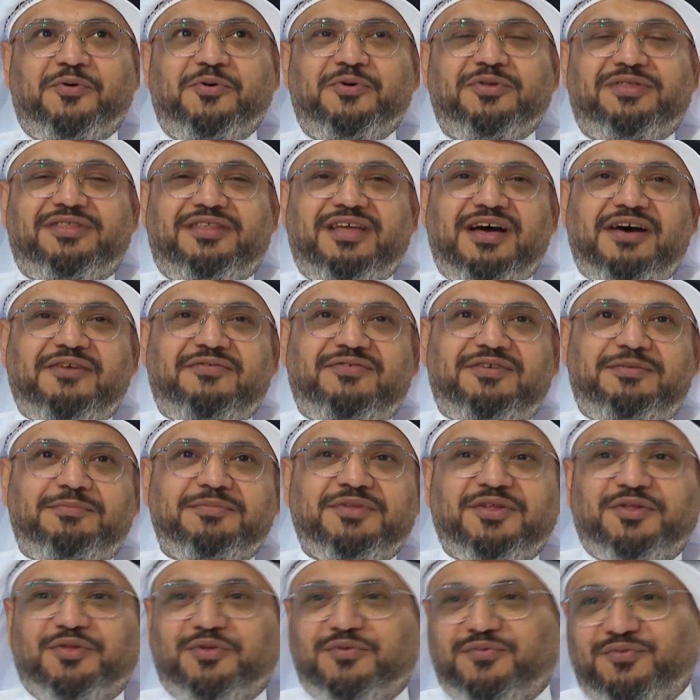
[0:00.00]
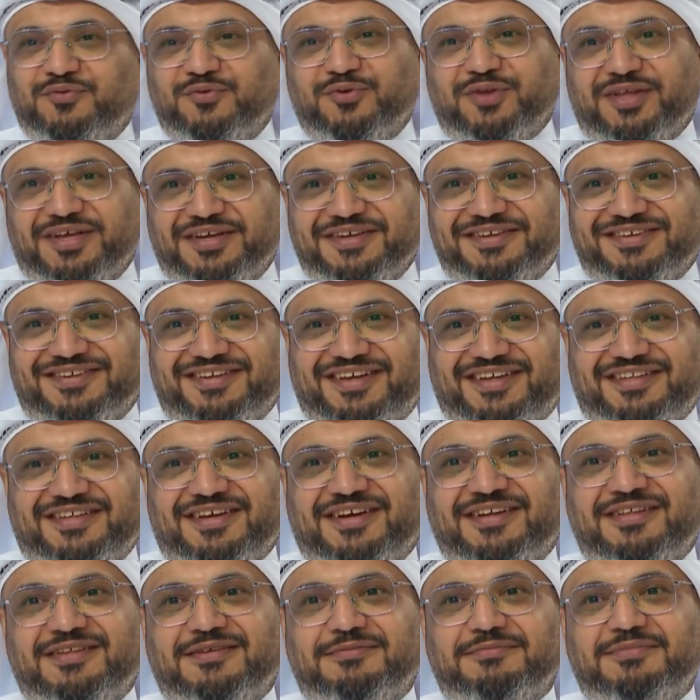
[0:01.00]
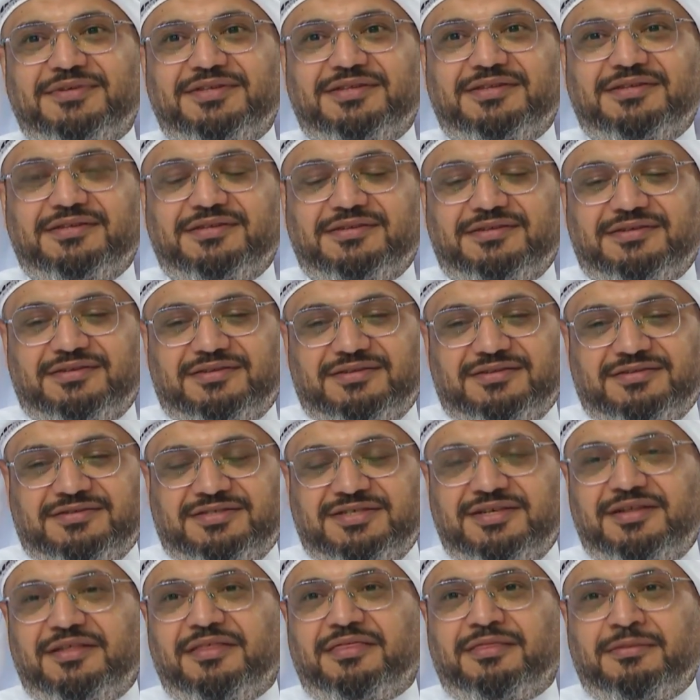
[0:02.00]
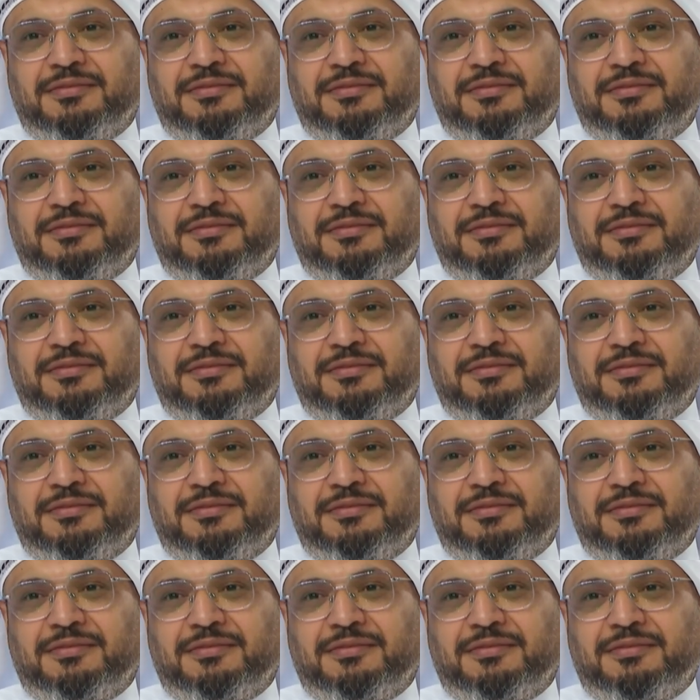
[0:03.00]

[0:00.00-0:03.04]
هو الدافع من الطفوله يعني انا من جيل